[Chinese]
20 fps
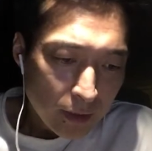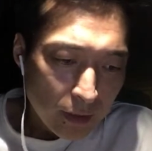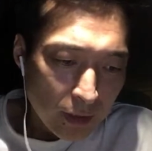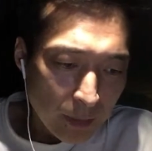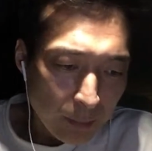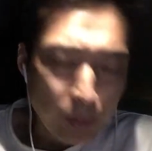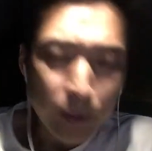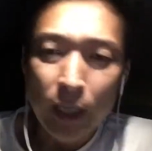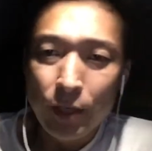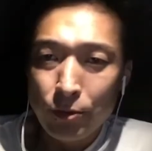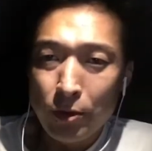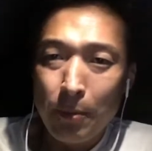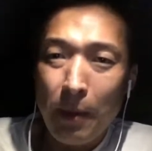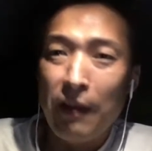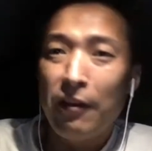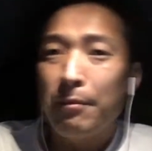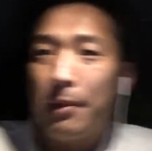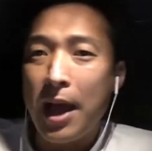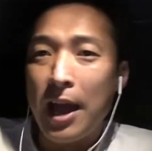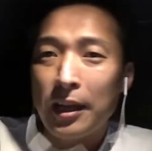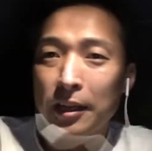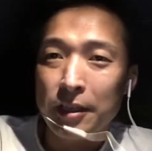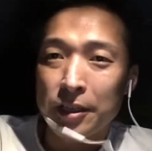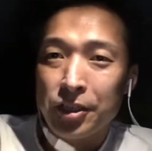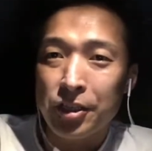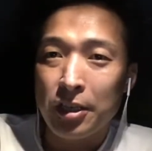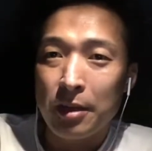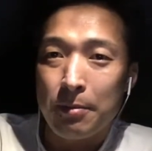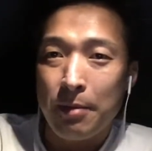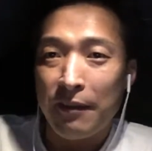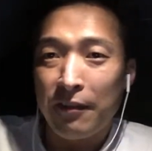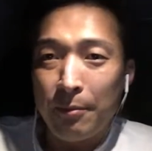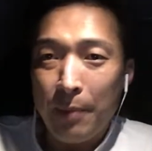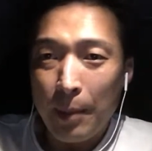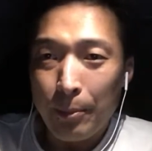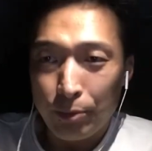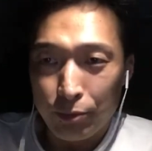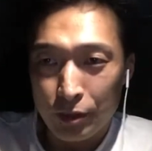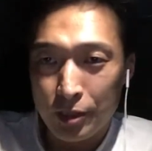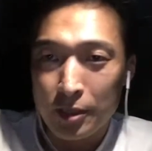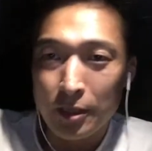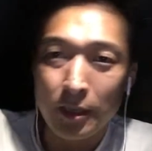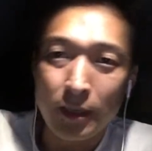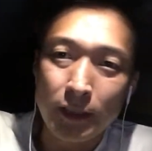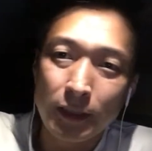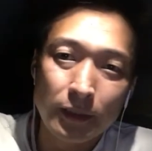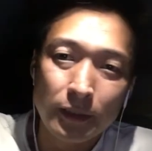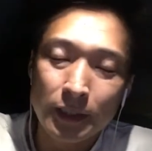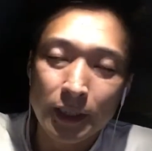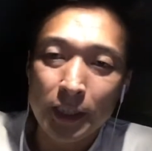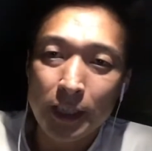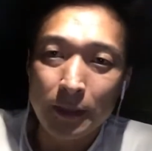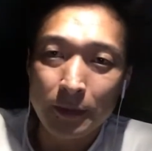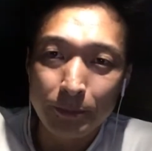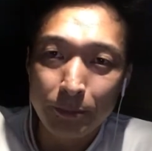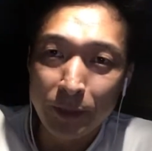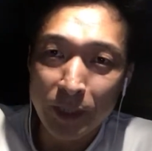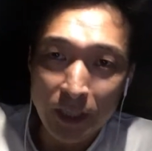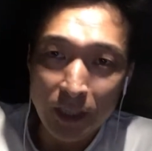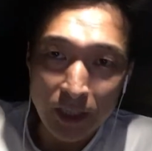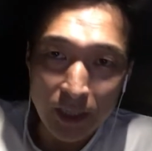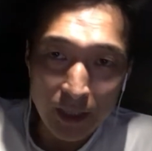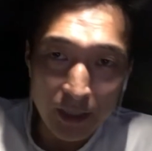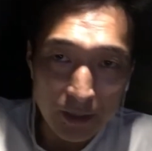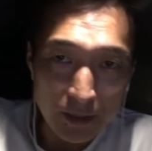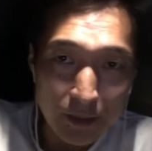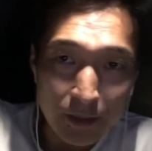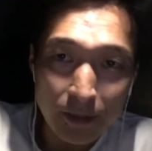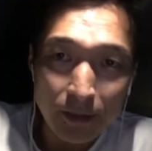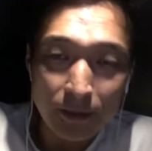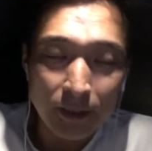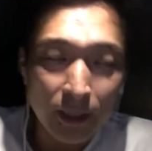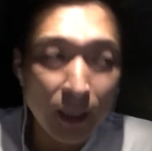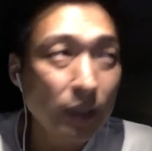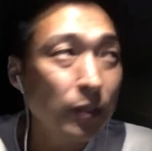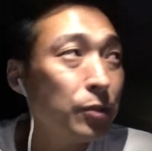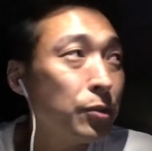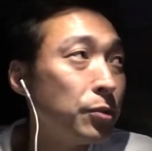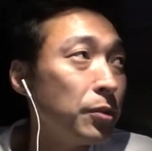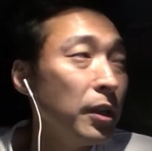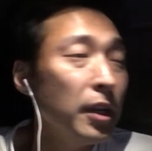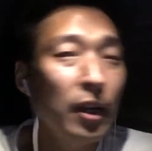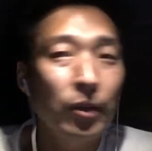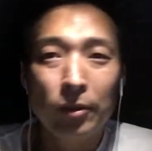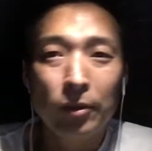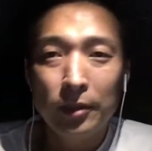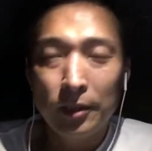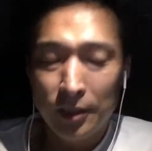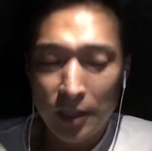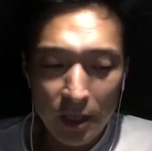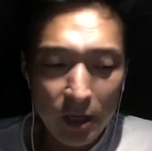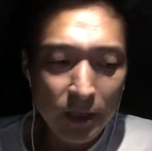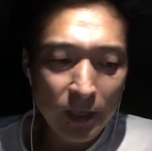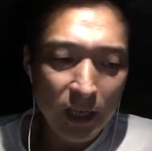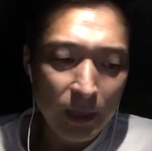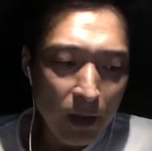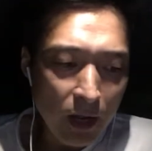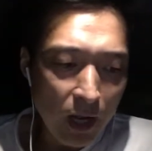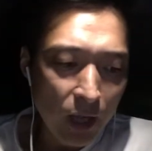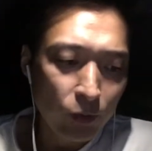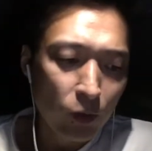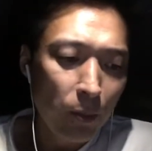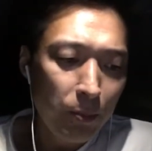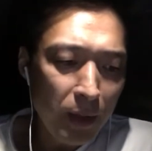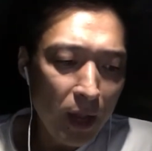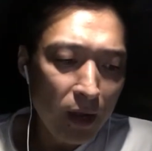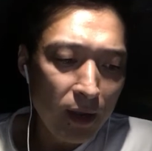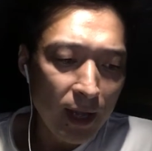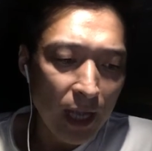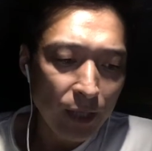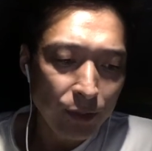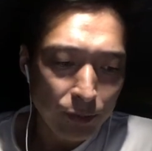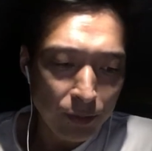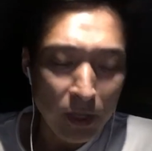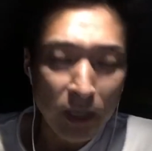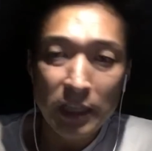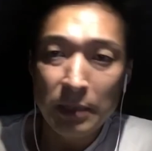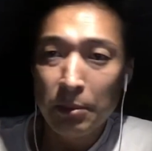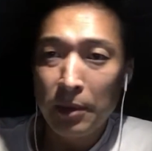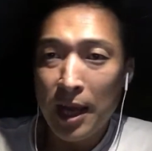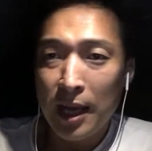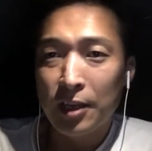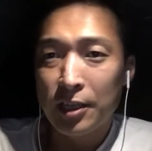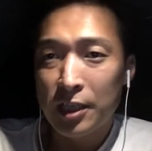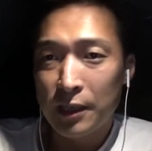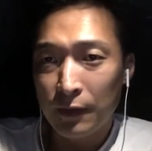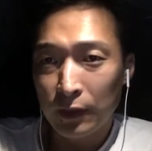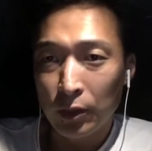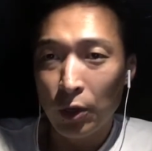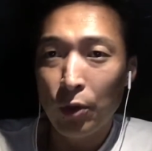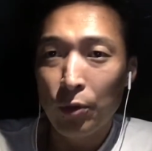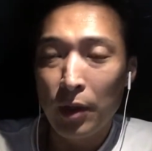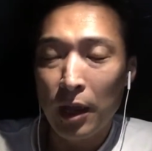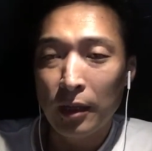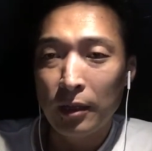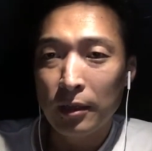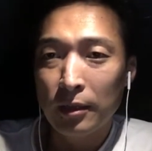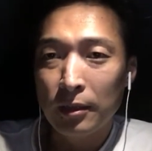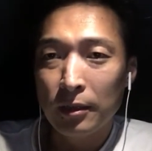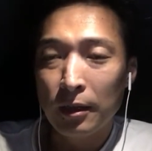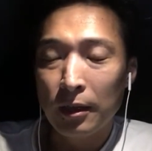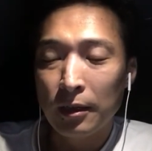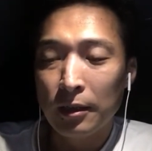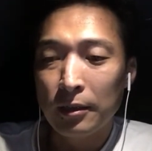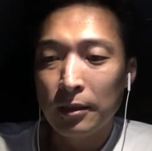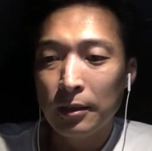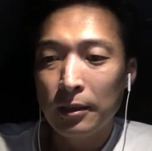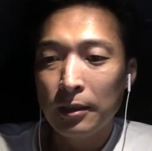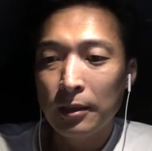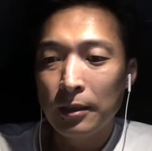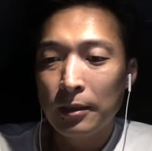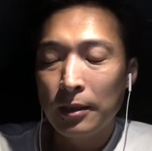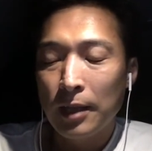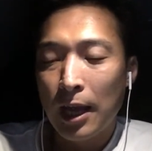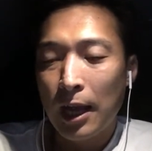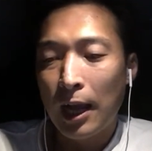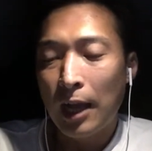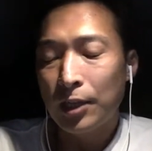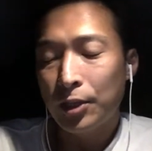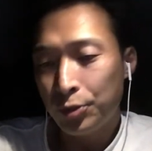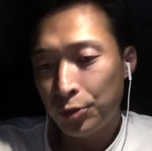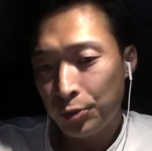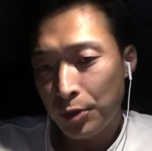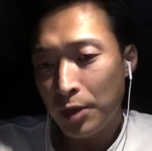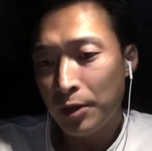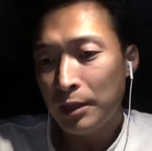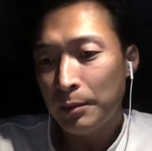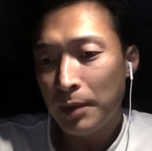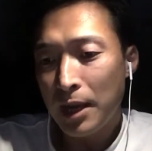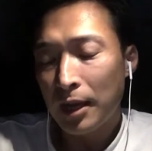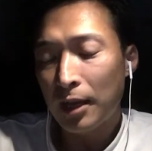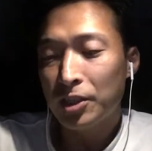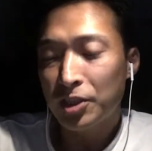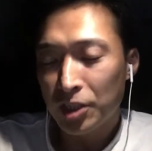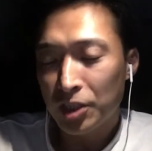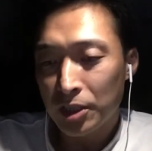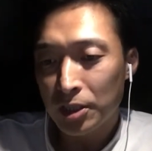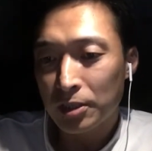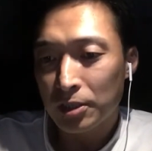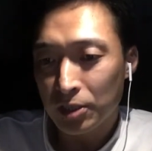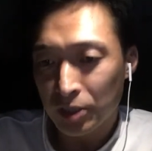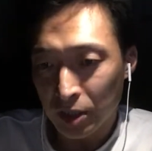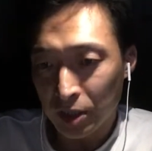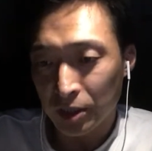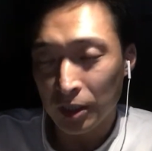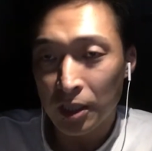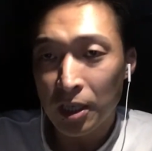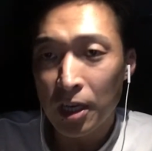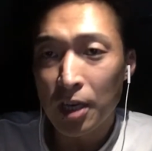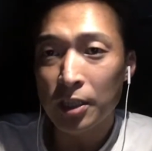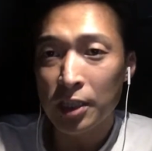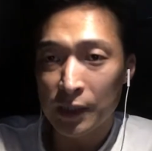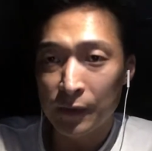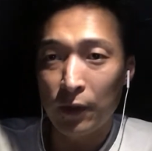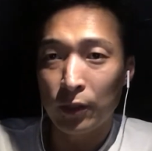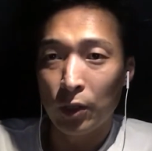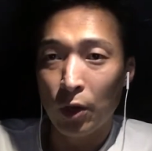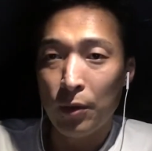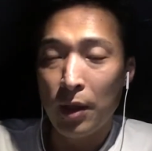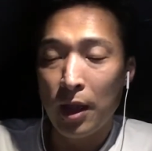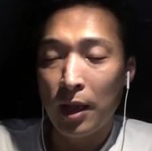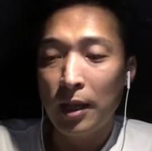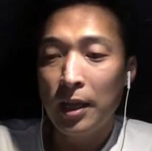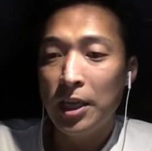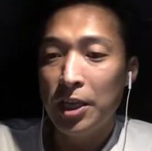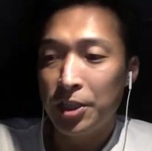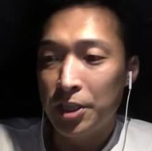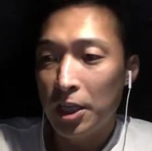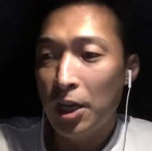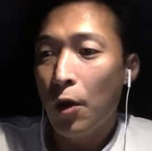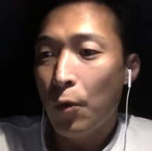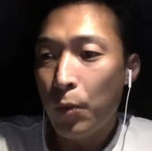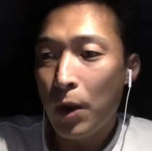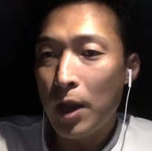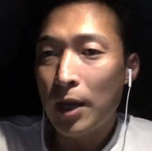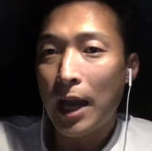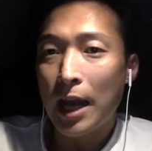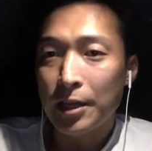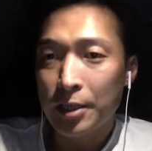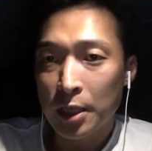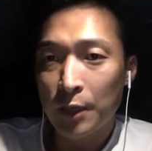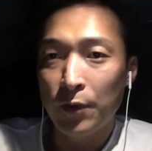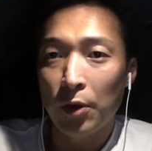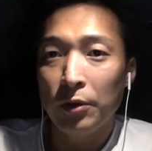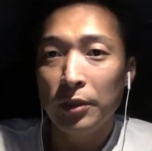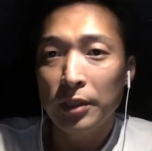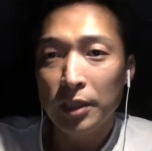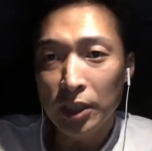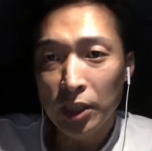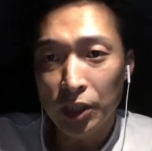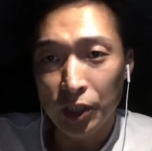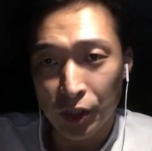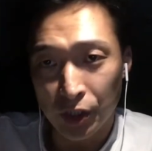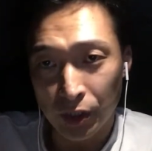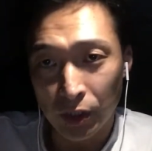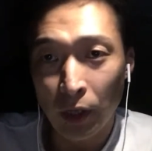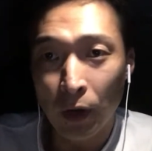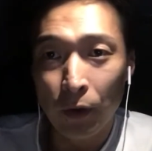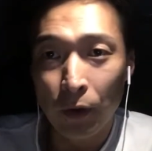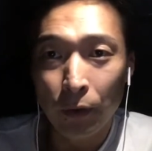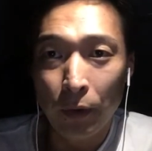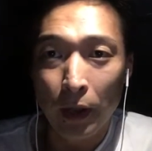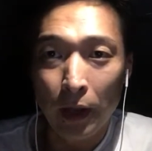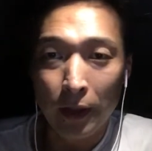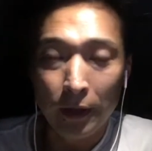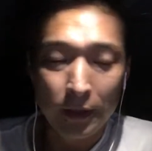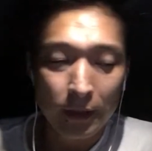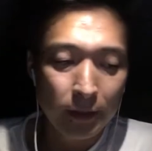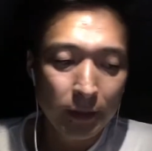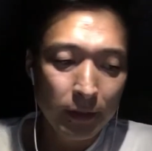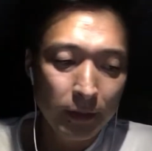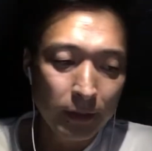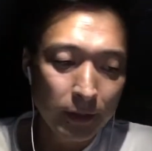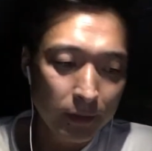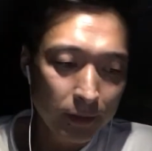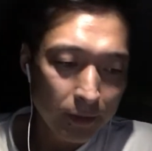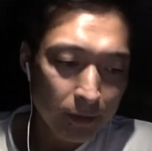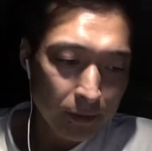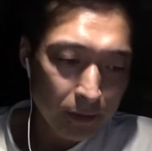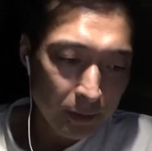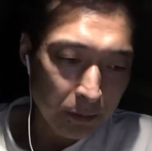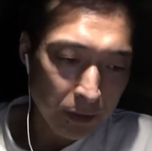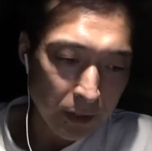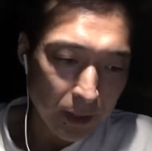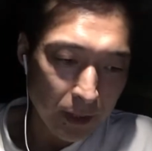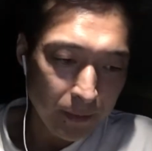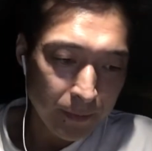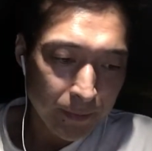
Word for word: 呃，不能说百分百是，百分百不是啊，这个不理性，这个取决于很多，这个里面有很多变量，它取决于你们两个是否投缘啊，还是取决于你们两个此刻是否投缘，以及未来是否一直投缘，是不是？